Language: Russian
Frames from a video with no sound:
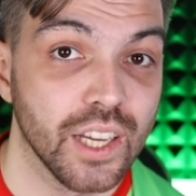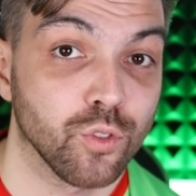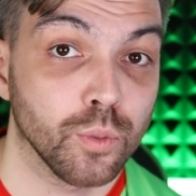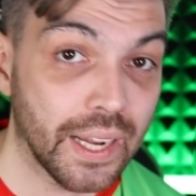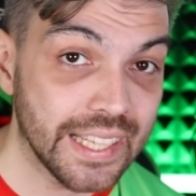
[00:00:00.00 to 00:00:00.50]

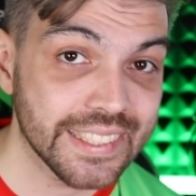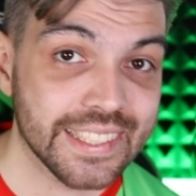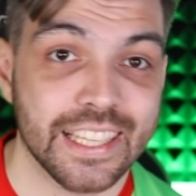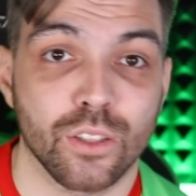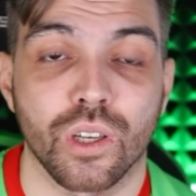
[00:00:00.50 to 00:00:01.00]

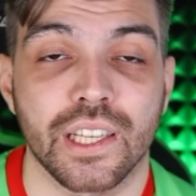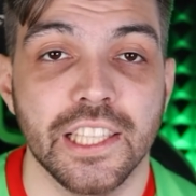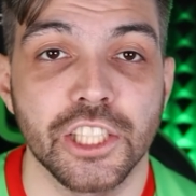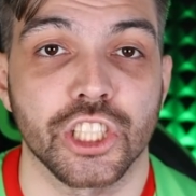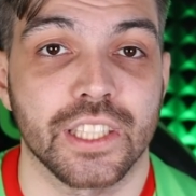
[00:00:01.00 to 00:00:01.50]
Футболисты, которых
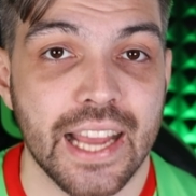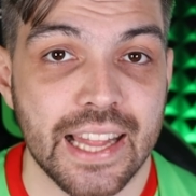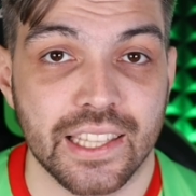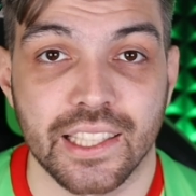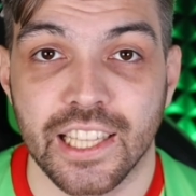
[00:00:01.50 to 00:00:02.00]
ищет
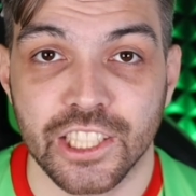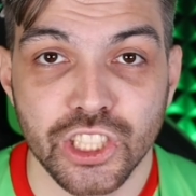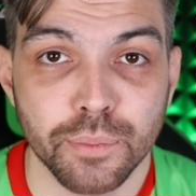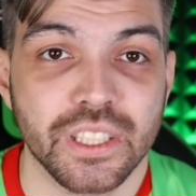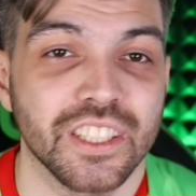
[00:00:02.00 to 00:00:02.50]
ранник,
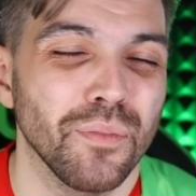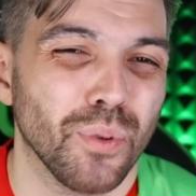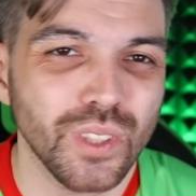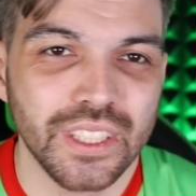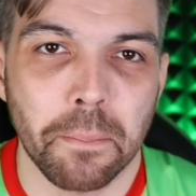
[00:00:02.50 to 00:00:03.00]
должны быть не
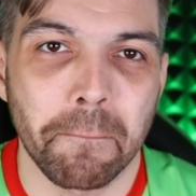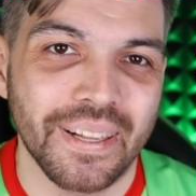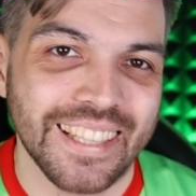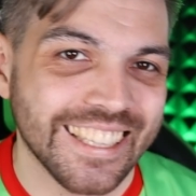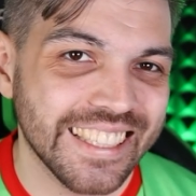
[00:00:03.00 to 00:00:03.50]
просто
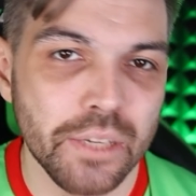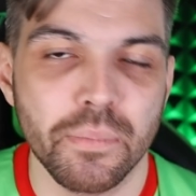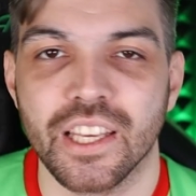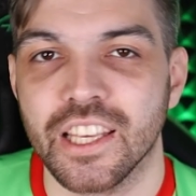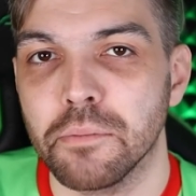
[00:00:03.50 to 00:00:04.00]

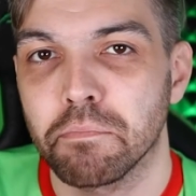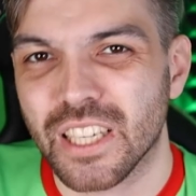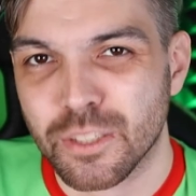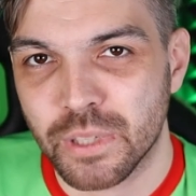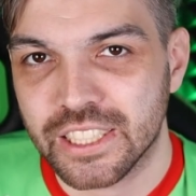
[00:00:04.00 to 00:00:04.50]
молодыми и
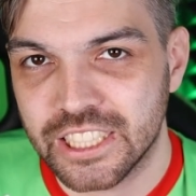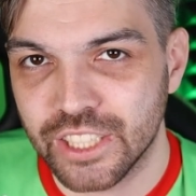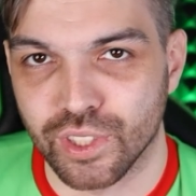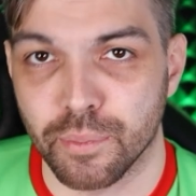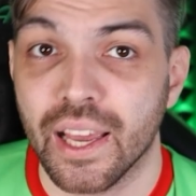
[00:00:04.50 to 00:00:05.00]

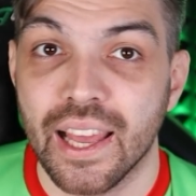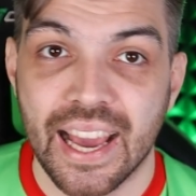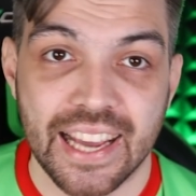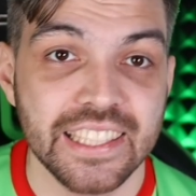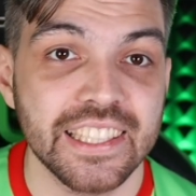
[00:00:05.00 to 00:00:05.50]
перспективными,
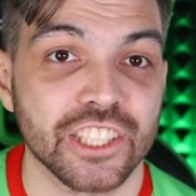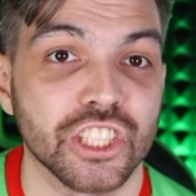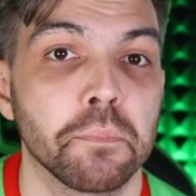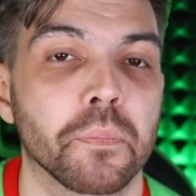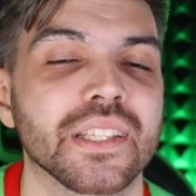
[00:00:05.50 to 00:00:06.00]
они
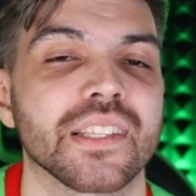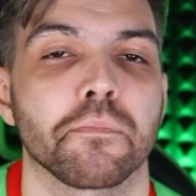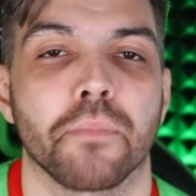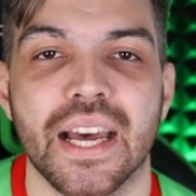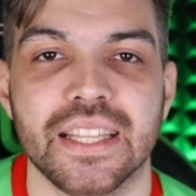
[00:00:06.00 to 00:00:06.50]
должны
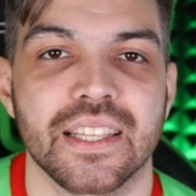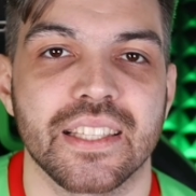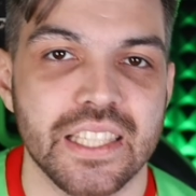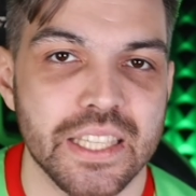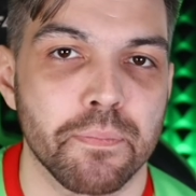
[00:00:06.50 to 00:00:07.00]
просыпаться и
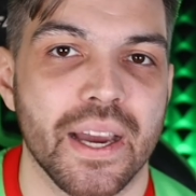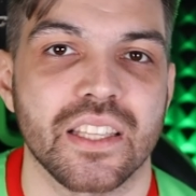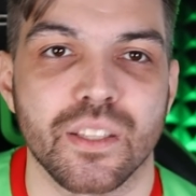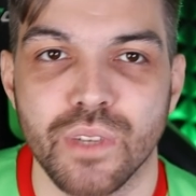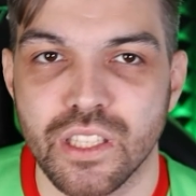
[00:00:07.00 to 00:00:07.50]

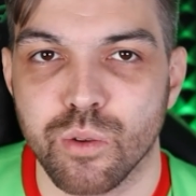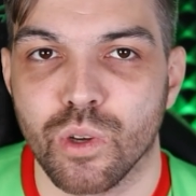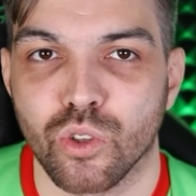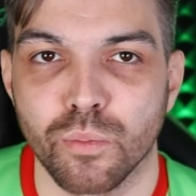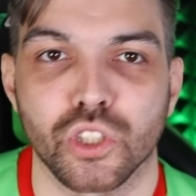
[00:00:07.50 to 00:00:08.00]
засыпать с
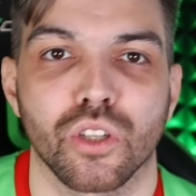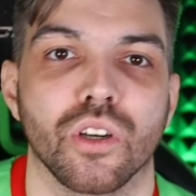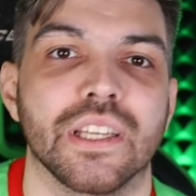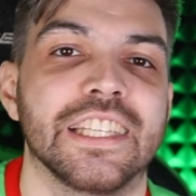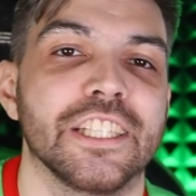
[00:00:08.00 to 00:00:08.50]
мыслью о том,
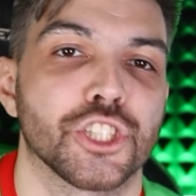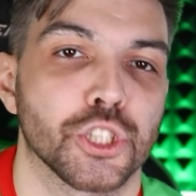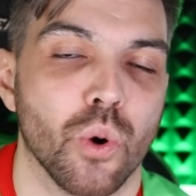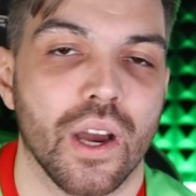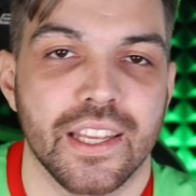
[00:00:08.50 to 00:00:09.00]
что
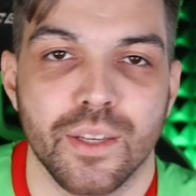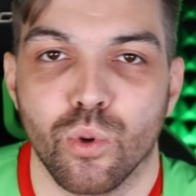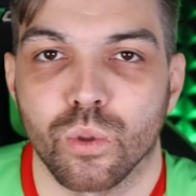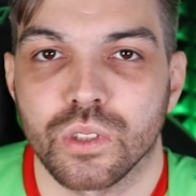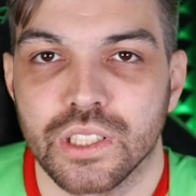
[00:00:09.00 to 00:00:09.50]
еще они
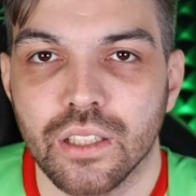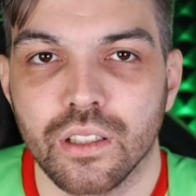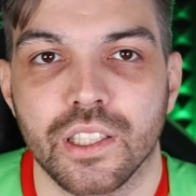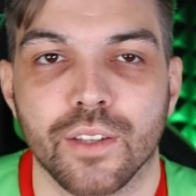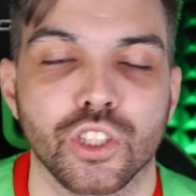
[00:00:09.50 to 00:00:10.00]
могут
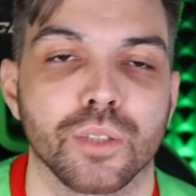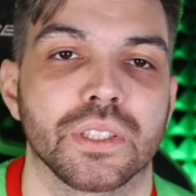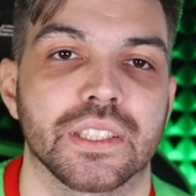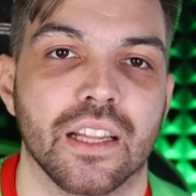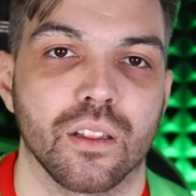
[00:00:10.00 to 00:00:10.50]
сделать для того,
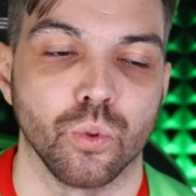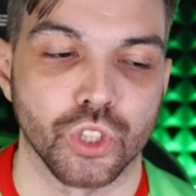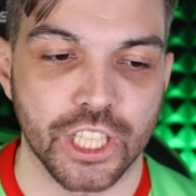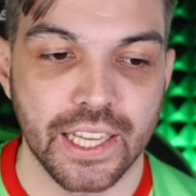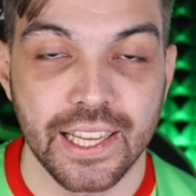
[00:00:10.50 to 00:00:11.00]
чтобы стать
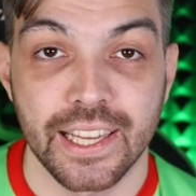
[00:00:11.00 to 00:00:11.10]
лучше.